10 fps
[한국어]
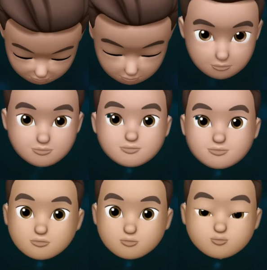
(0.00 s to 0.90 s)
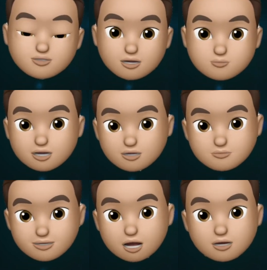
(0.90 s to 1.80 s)
안녕하세요. 요리나무
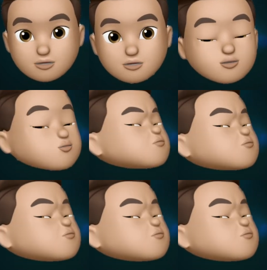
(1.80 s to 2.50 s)
채널입니다. 음. 어!